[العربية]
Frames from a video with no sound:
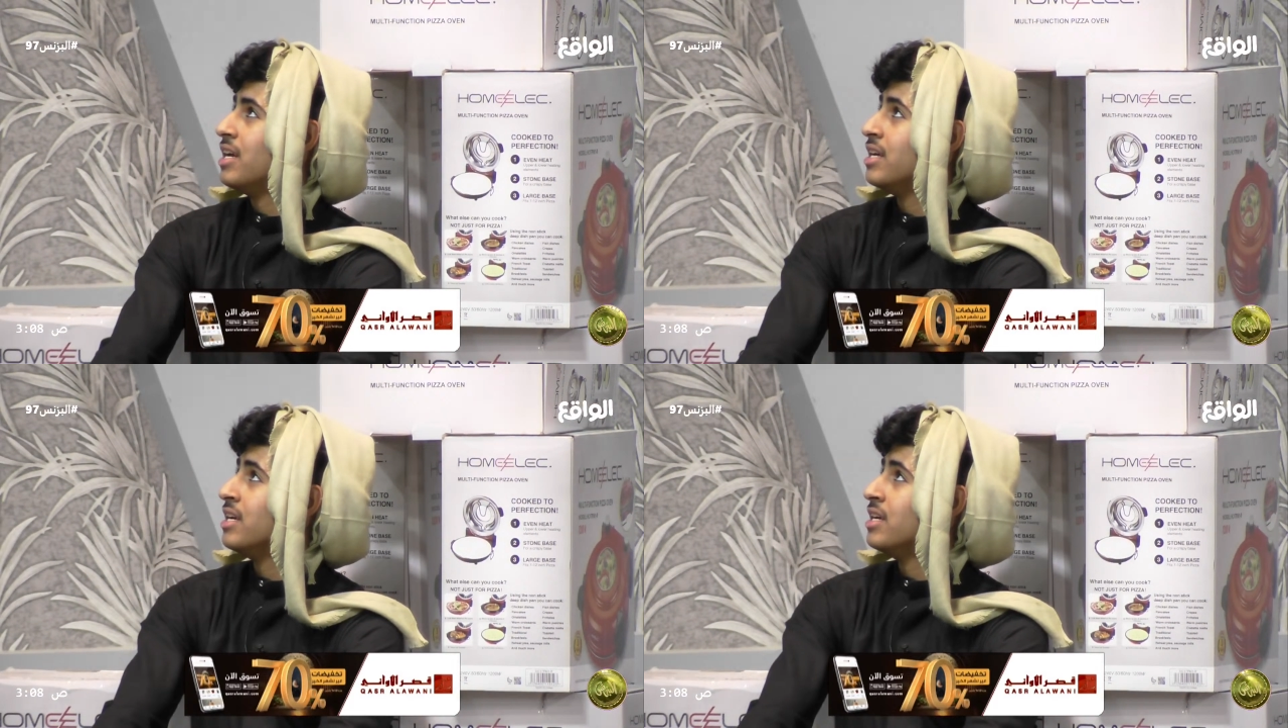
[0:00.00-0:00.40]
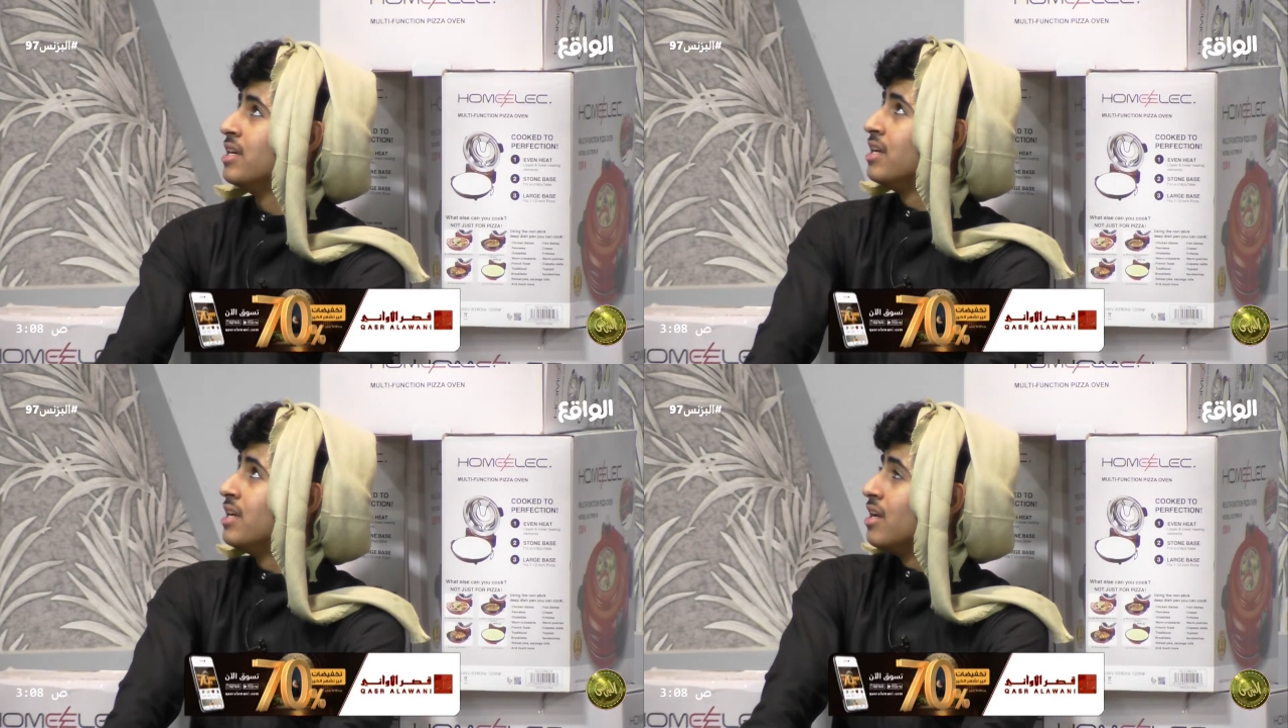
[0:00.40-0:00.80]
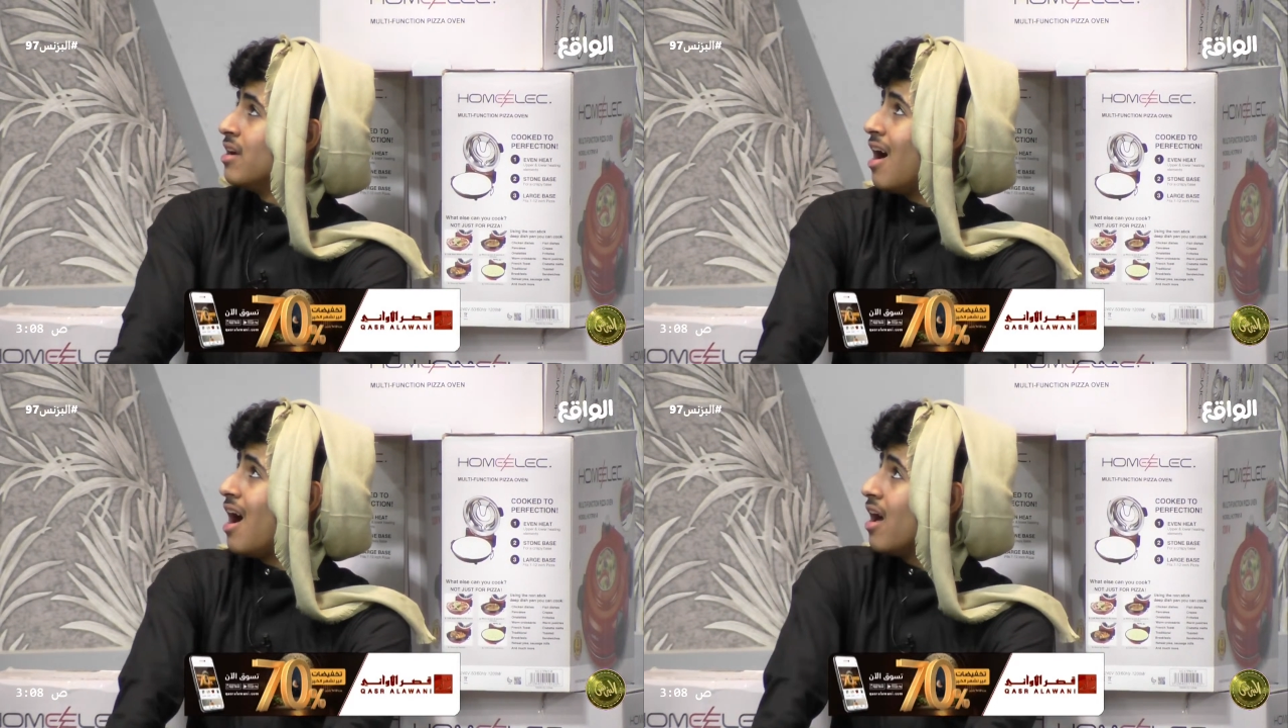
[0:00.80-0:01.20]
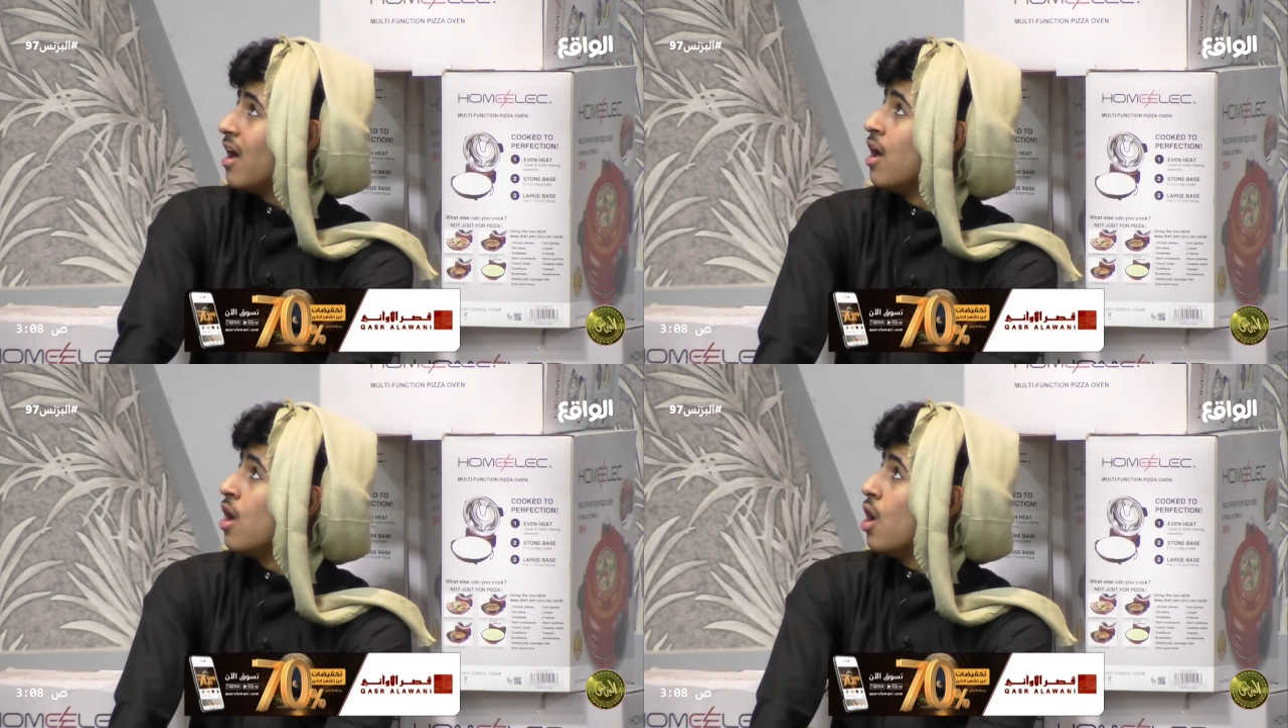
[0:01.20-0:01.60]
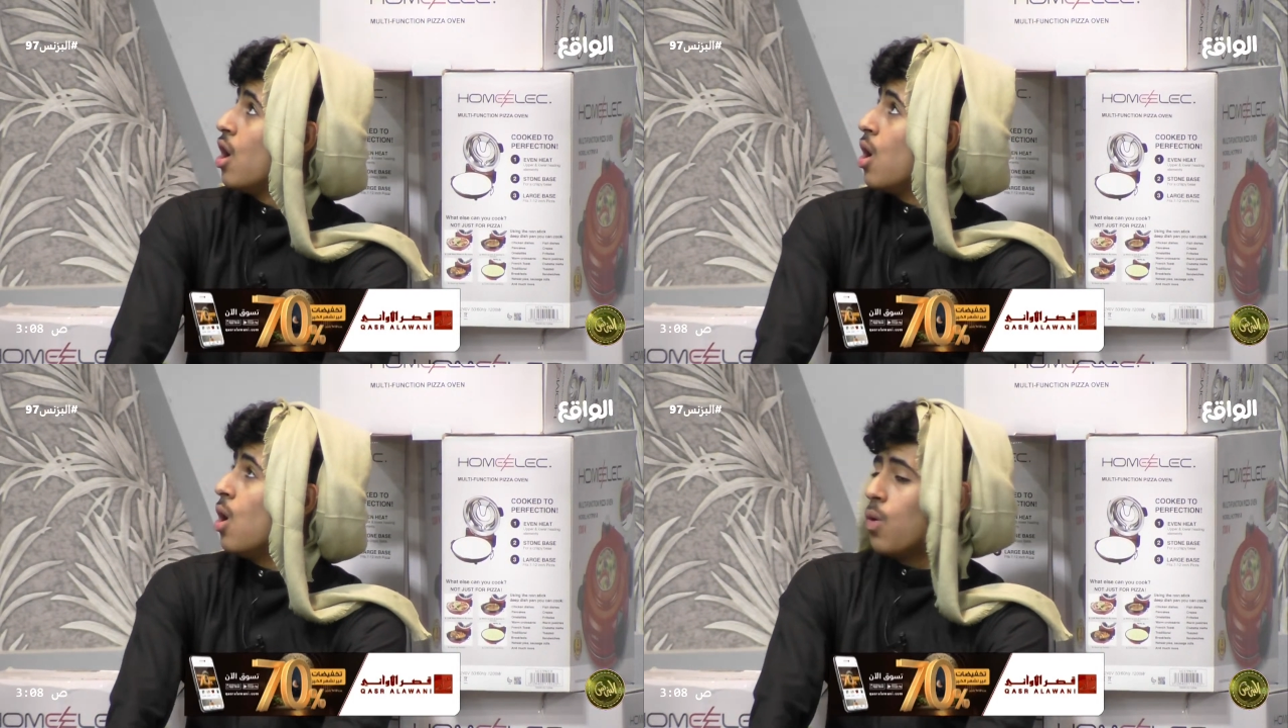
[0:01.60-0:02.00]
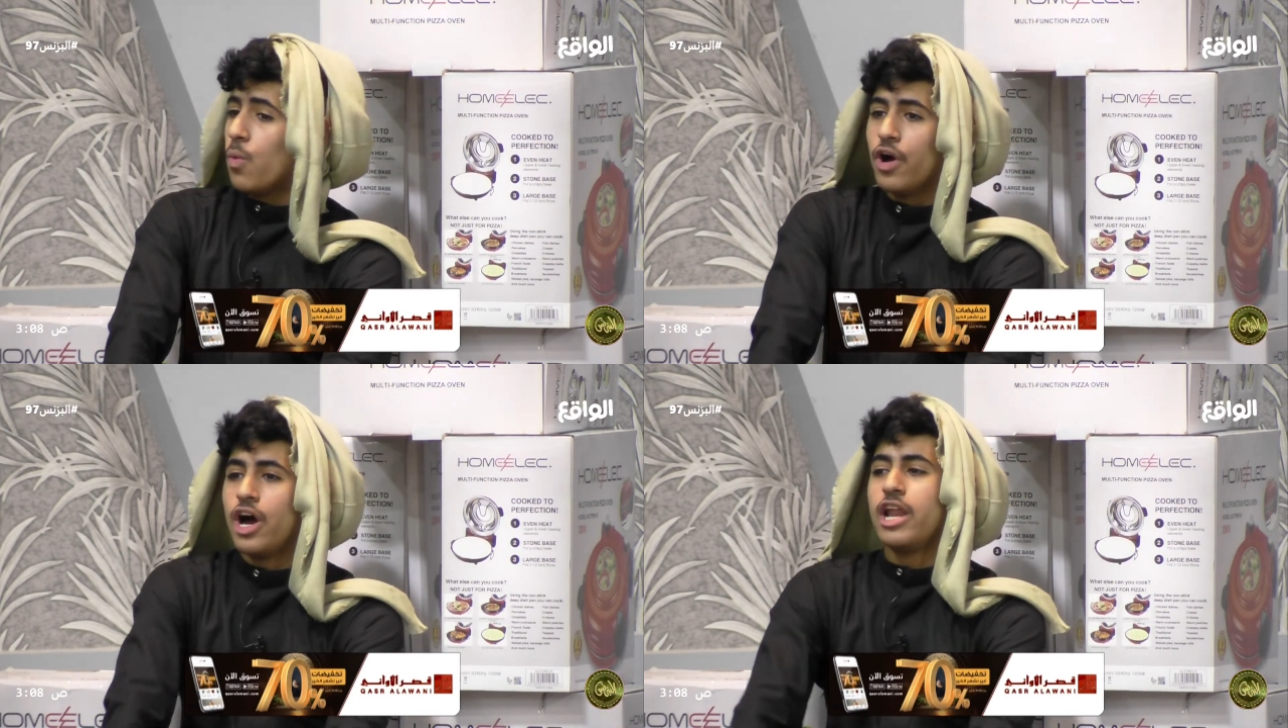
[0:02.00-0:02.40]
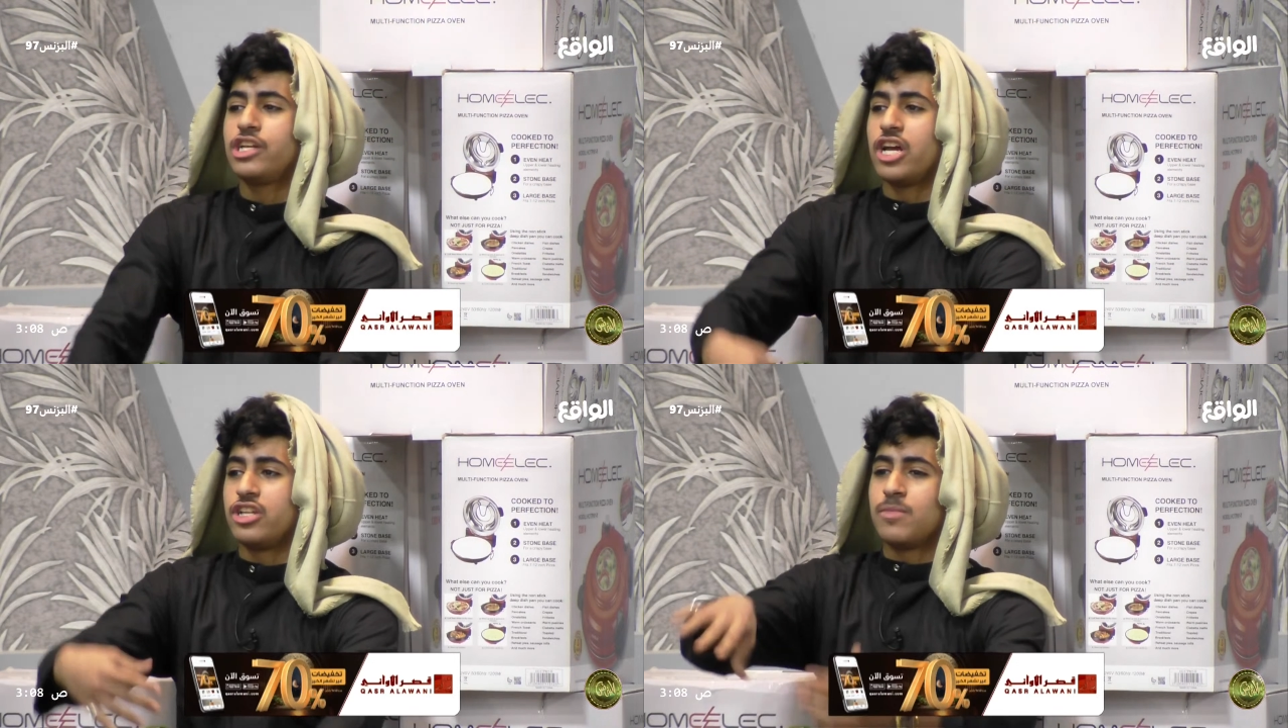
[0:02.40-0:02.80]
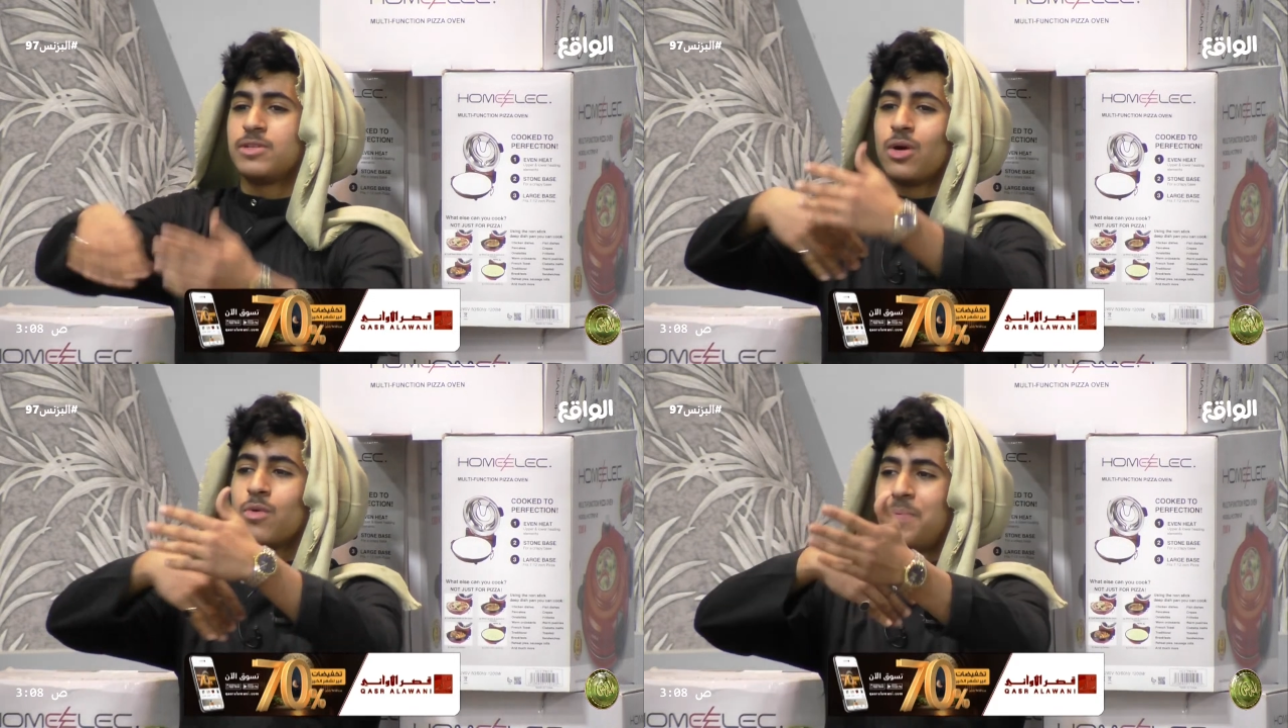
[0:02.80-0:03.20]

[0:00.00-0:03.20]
نحط الرز ها ما نحط الرز واي شيء تبي تسوي